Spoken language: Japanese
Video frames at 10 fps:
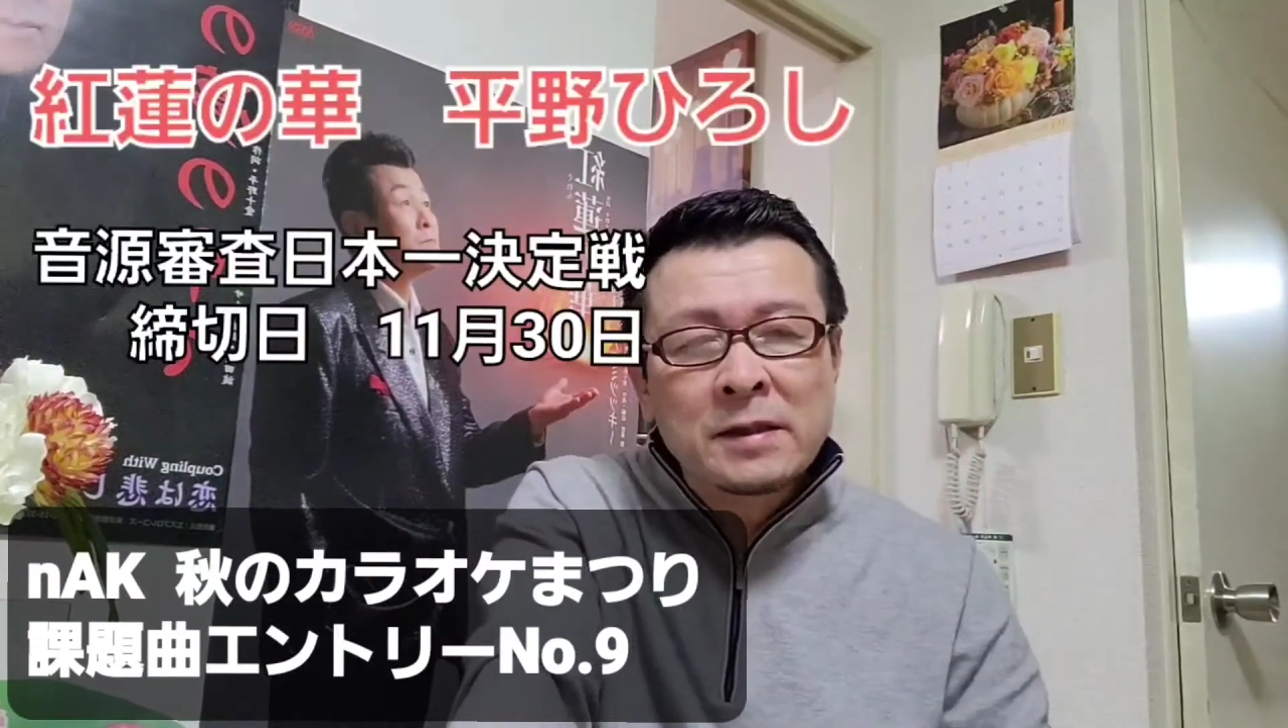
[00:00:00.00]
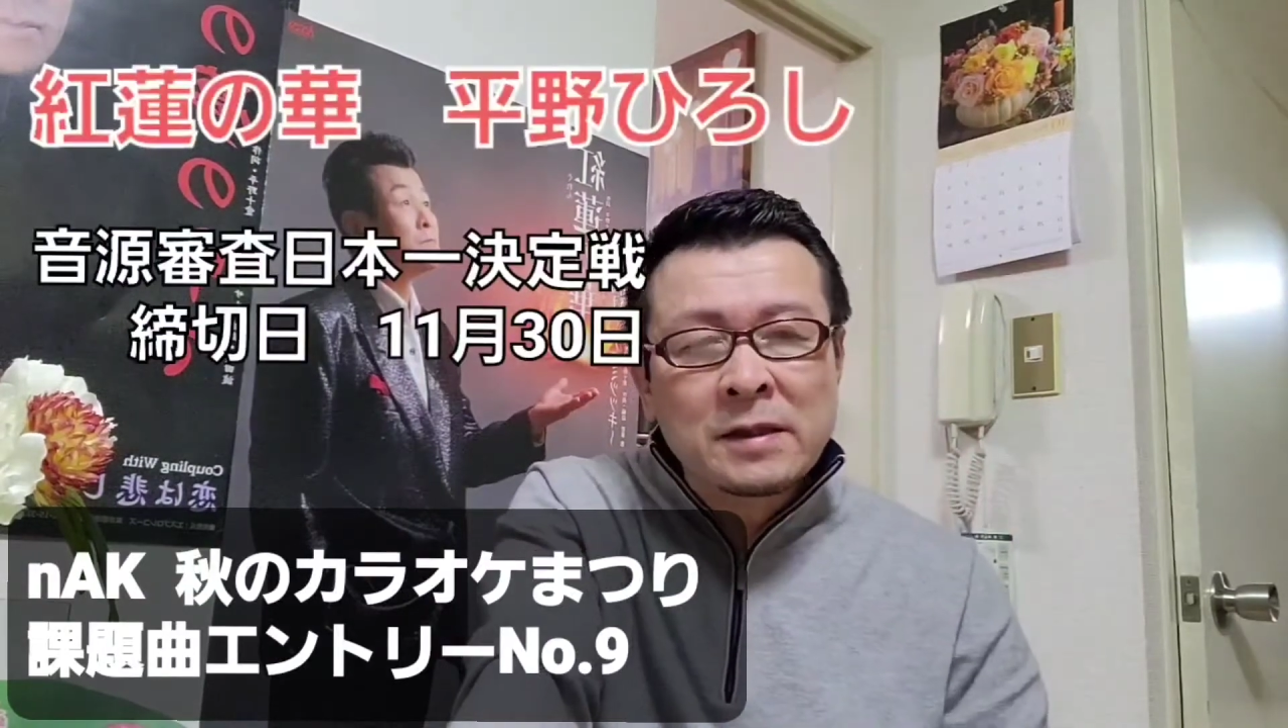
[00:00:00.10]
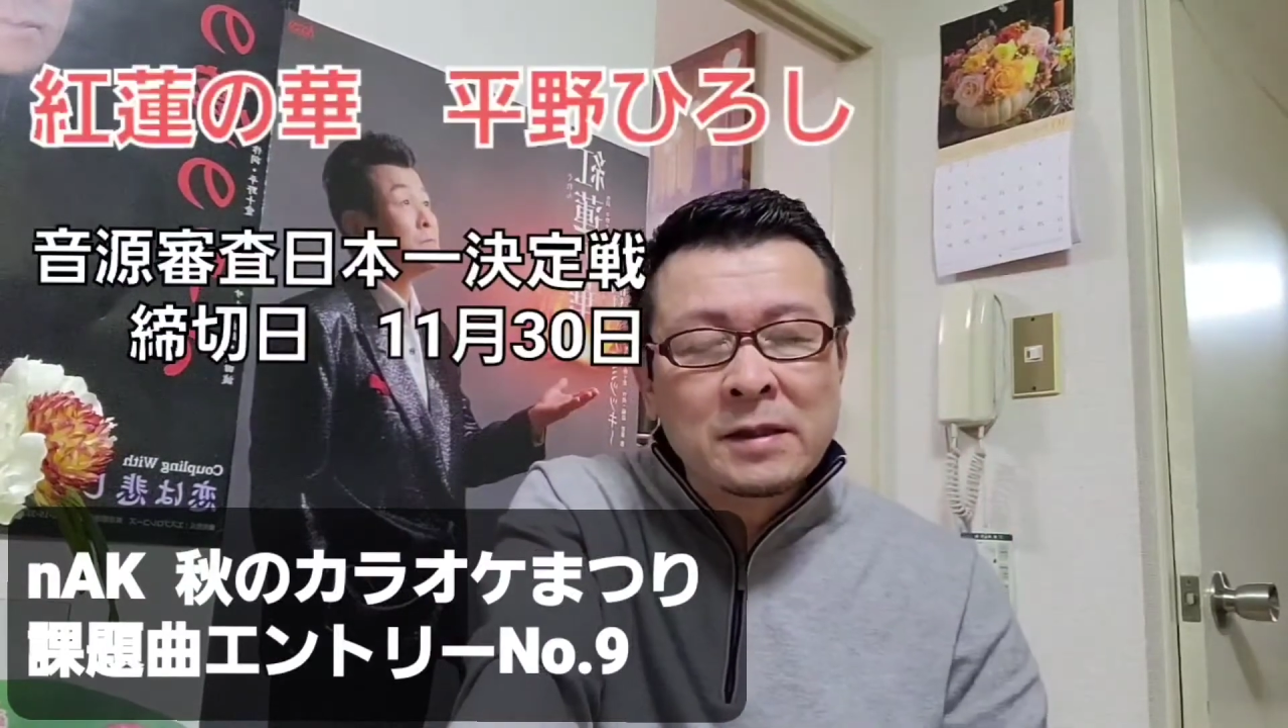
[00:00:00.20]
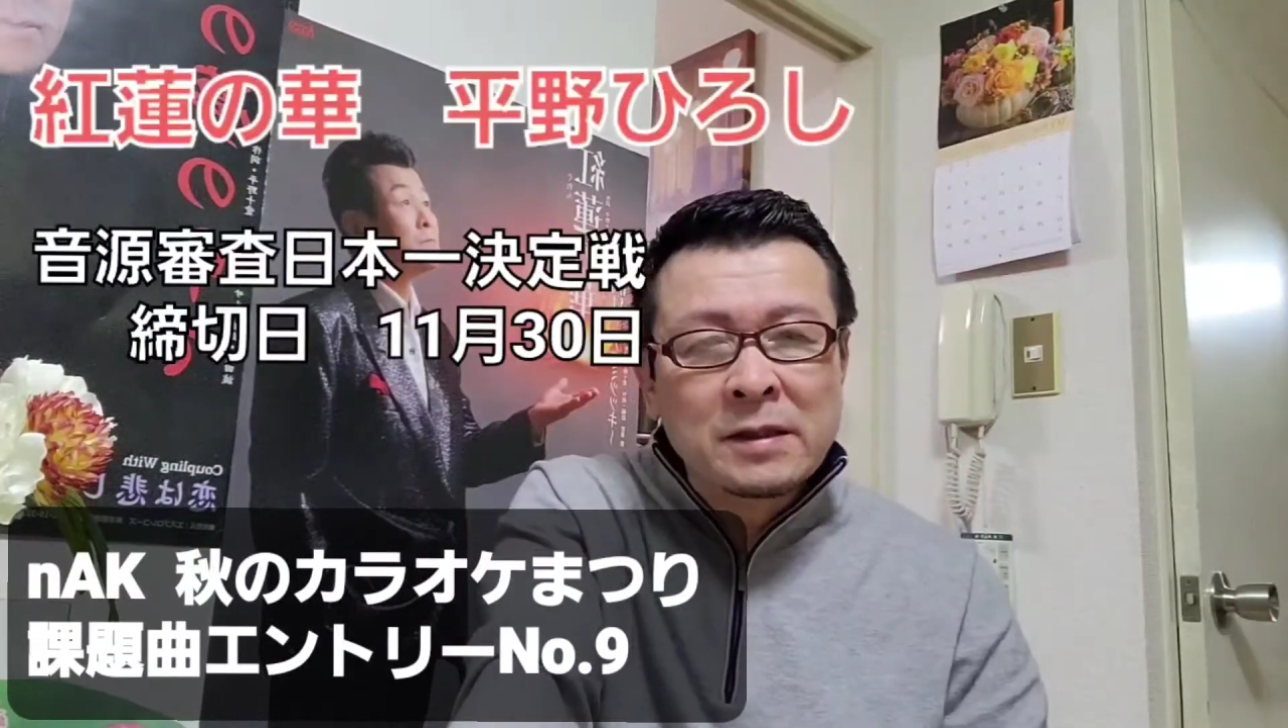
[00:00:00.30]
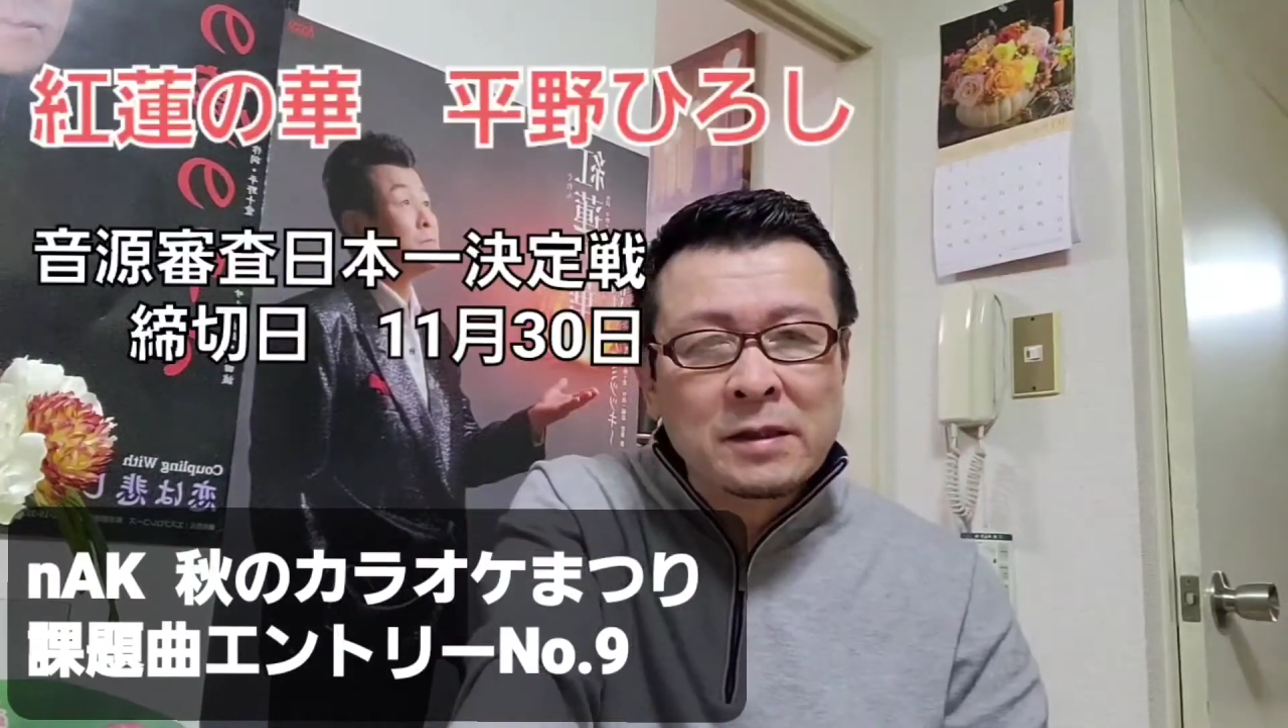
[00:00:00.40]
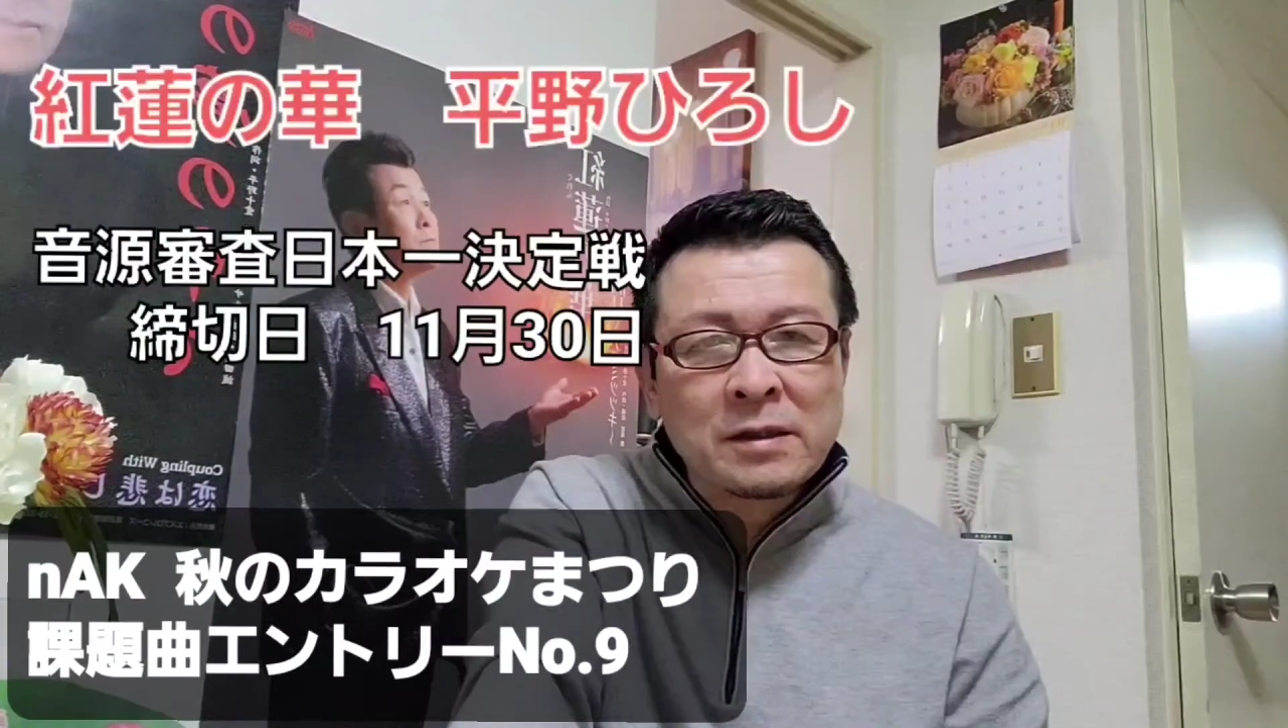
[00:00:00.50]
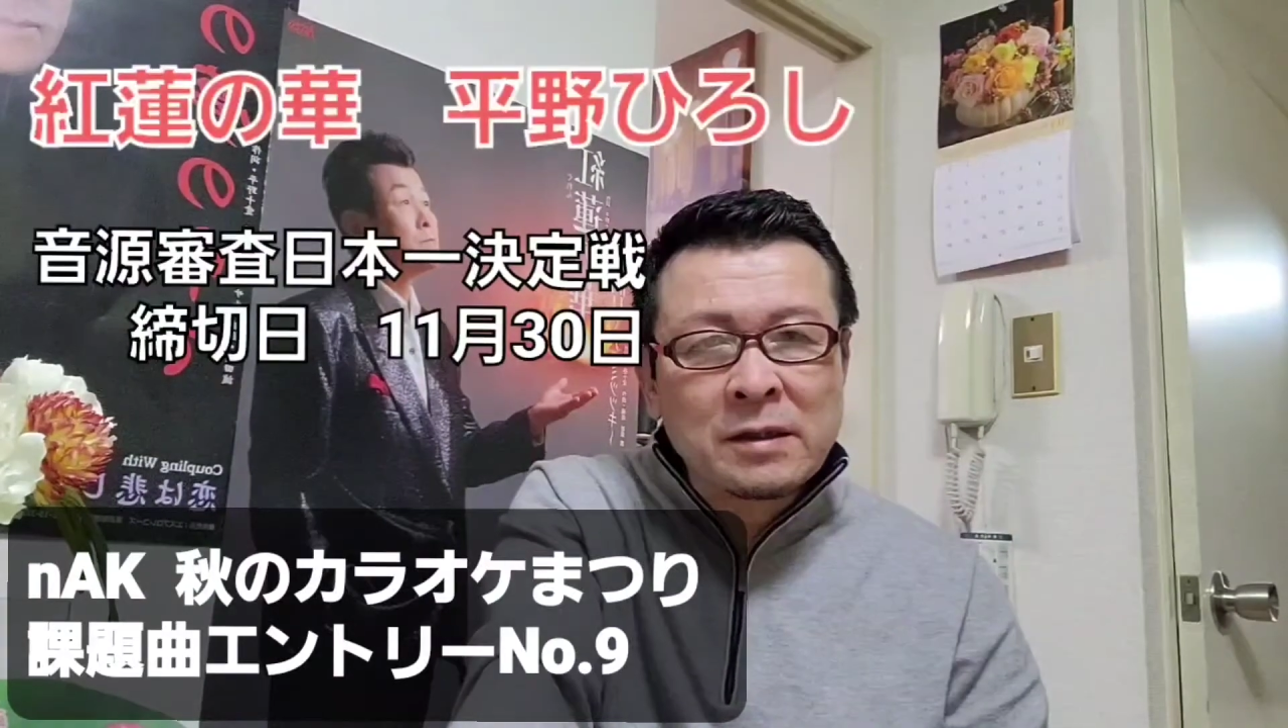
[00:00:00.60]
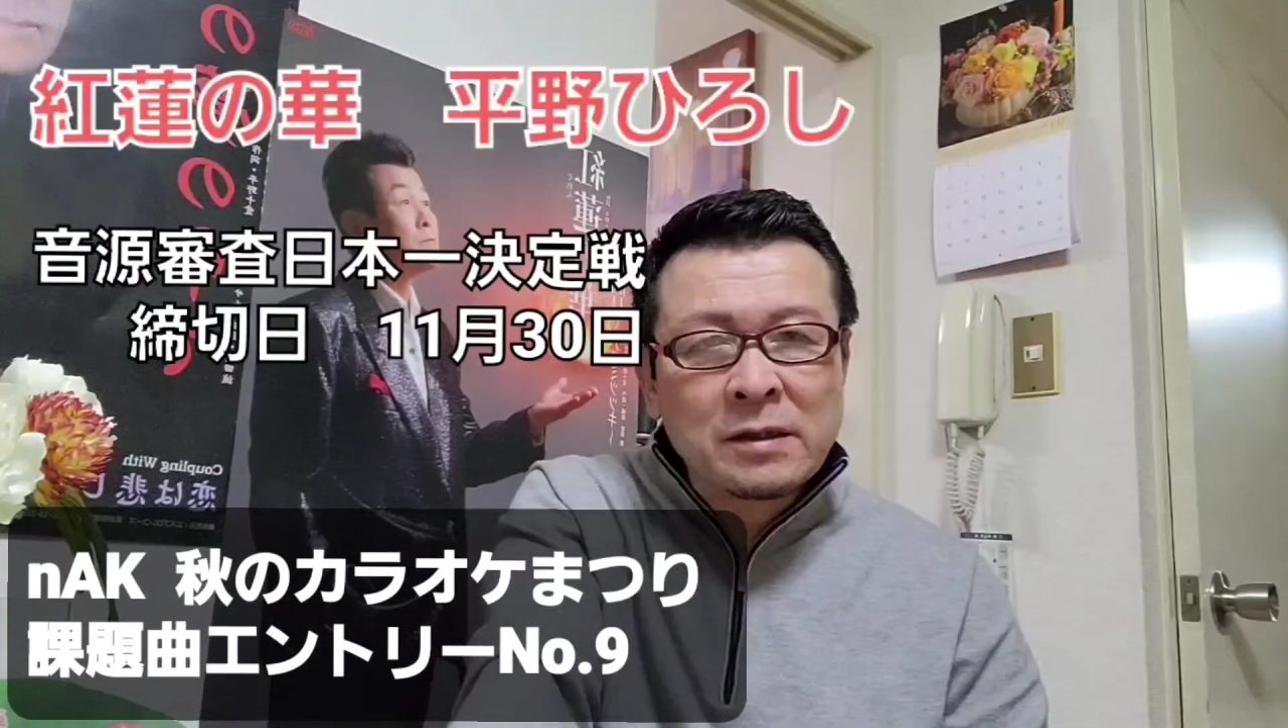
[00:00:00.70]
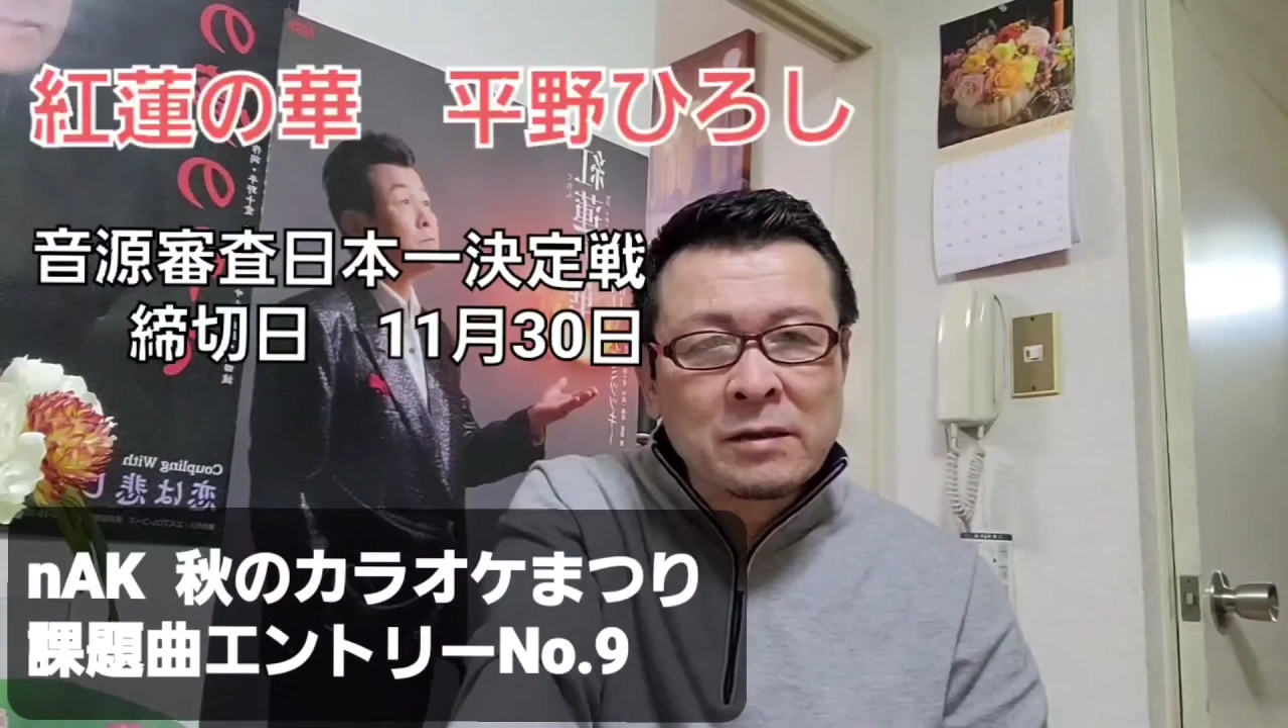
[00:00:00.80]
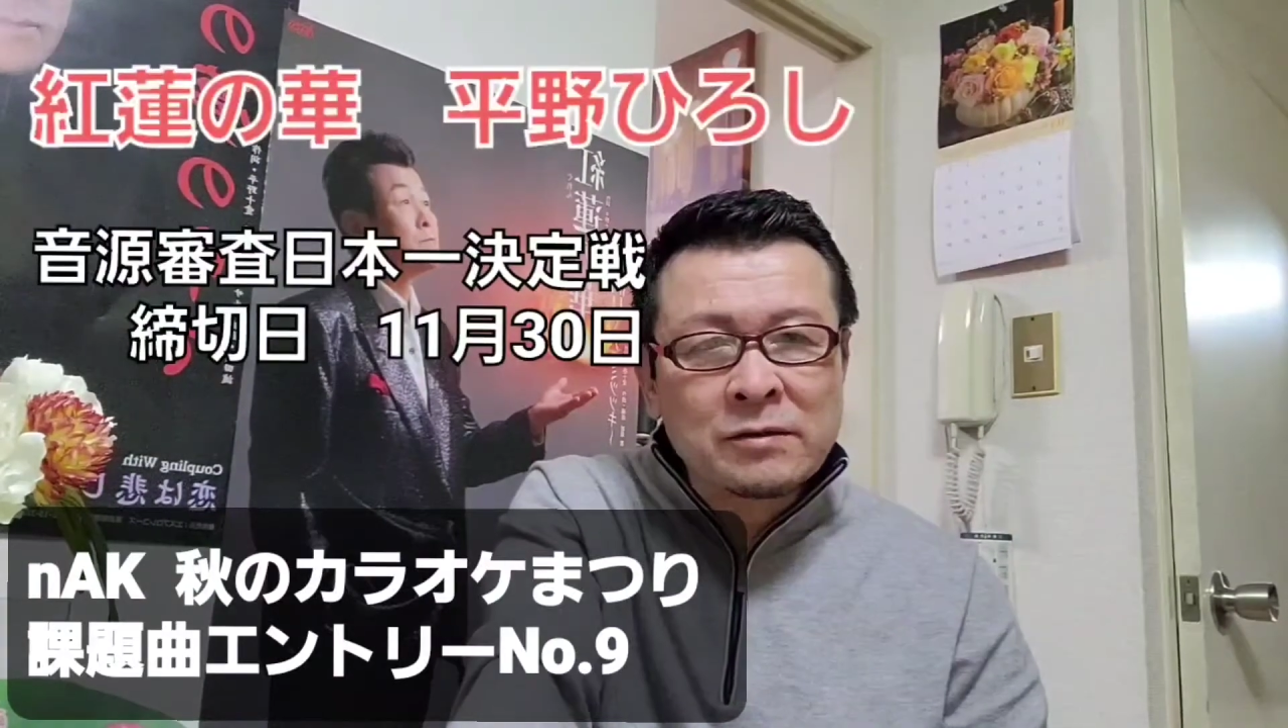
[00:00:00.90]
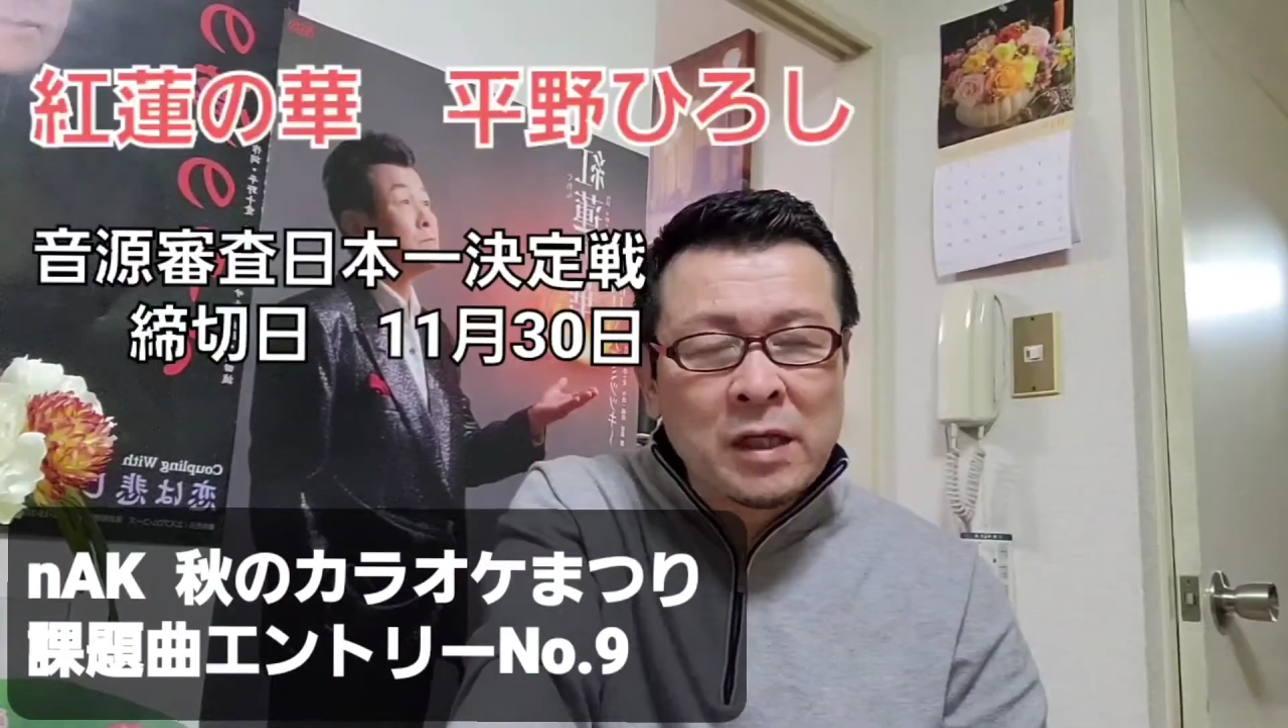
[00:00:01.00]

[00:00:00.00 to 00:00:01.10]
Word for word: えー、